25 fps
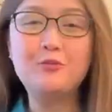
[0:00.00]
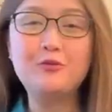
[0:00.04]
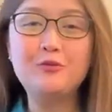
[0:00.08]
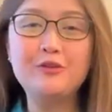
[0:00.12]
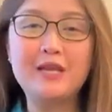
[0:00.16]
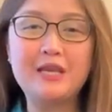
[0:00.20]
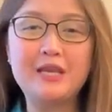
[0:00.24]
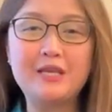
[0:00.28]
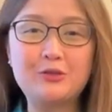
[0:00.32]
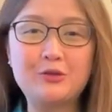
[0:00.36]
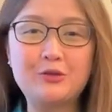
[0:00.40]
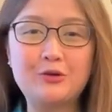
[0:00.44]
po
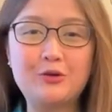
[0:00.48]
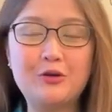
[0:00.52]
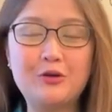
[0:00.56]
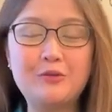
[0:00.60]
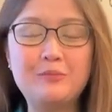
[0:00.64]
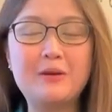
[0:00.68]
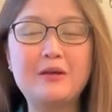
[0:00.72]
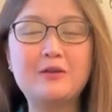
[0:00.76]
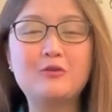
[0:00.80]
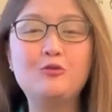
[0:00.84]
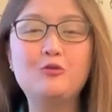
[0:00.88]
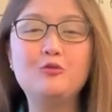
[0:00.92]
na ito,
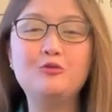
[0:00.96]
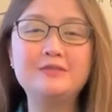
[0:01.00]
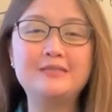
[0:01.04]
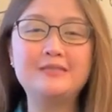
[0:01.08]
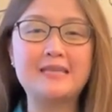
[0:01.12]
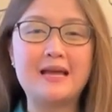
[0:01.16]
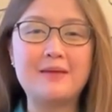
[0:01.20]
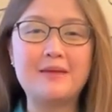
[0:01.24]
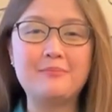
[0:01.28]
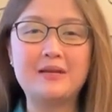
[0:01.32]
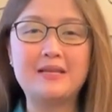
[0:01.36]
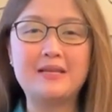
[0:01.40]

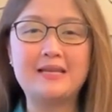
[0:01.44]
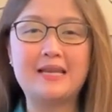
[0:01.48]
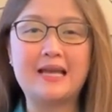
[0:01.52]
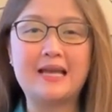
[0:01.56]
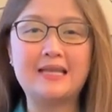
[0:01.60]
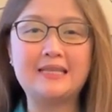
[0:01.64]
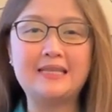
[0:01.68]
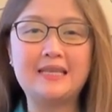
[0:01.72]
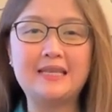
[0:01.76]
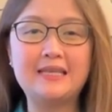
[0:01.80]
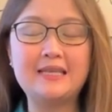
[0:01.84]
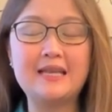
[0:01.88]
pag-uusapan
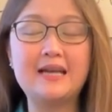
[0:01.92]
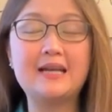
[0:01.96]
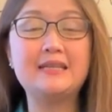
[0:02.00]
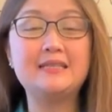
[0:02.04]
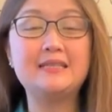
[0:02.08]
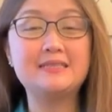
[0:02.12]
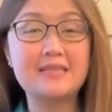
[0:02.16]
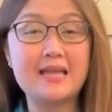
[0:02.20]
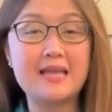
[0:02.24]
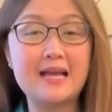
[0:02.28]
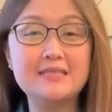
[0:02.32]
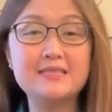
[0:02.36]
natin ang
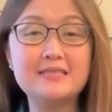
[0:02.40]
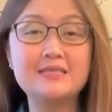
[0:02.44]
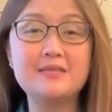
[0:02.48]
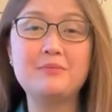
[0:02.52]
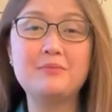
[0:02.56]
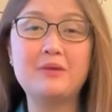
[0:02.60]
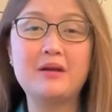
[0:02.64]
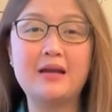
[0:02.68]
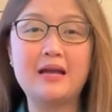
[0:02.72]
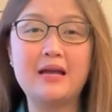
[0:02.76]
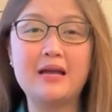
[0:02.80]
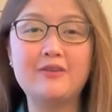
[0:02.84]
isa sa
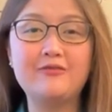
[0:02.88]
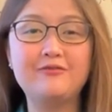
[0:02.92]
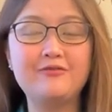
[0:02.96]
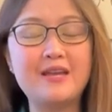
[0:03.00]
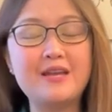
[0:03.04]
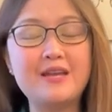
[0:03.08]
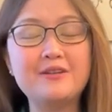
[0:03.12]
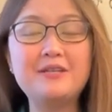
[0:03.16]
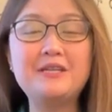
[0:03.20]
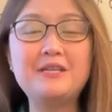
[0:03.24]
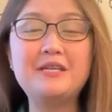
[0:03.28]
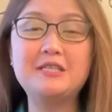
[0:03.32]
mga
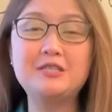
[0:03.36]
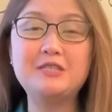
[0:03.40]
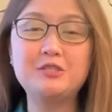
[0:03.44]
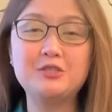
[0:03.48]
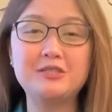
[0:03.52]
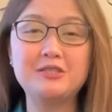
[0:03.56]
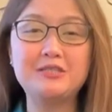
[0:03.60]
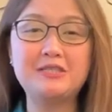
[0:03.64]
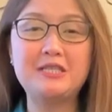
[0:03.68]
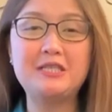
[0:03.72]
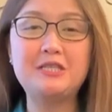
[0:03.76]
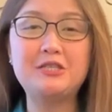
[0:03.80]
very
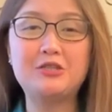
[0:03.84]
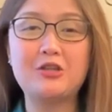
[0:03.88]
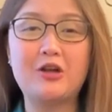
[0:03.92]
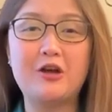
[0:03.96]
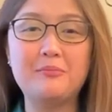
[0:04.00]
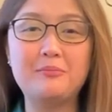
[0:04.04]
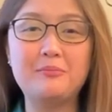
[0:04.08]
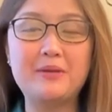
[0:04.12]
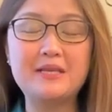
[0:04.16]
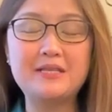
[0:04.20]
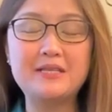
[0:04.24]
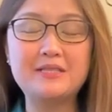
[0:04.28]
interesting
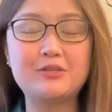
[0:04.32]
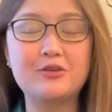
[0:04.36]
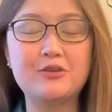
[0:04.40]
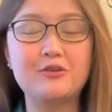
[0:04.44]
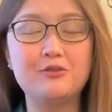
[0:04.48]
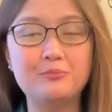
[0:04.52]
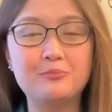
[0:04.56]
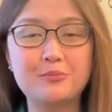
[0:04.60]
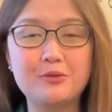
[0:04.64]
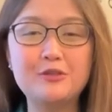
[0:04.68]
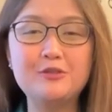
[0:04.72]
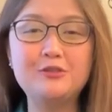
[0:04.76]
topics on
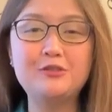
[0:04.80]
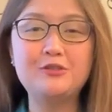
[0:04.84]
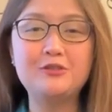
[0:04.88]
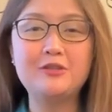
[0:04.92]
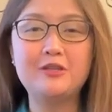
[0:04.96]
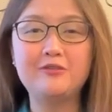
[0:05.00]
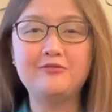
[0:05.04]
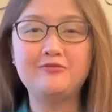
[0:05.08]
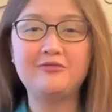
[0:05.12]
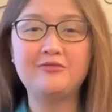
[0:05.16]
personal